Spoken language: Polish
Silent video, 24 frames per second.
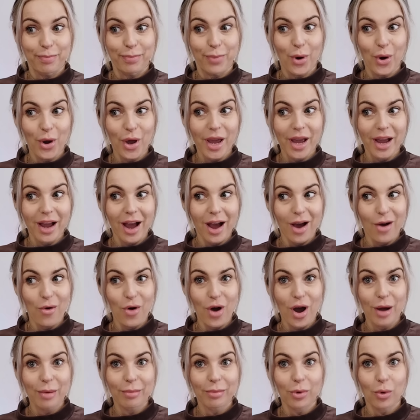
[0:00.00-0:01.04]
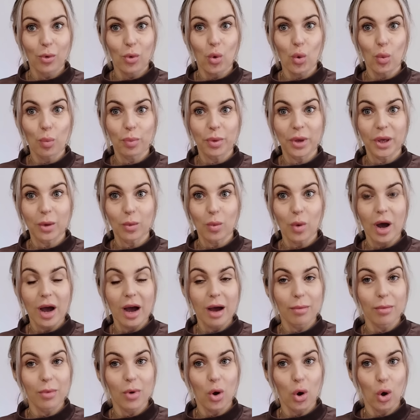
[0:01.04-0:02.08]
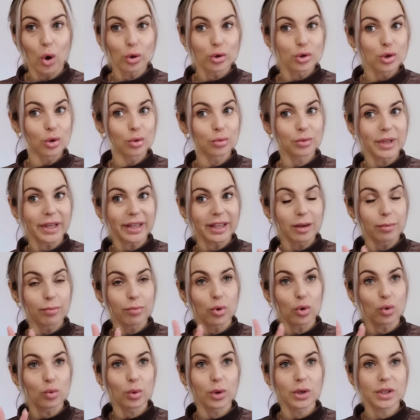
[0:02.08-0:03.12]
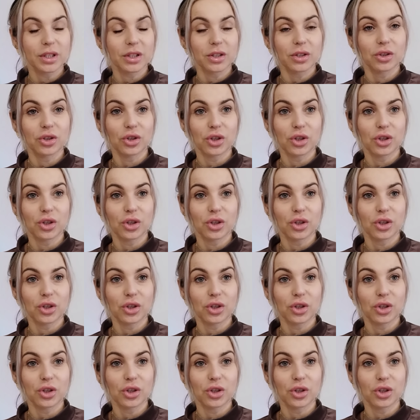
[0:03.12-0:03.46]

pojechałam, kupiłam, chodzą takie pogłoski,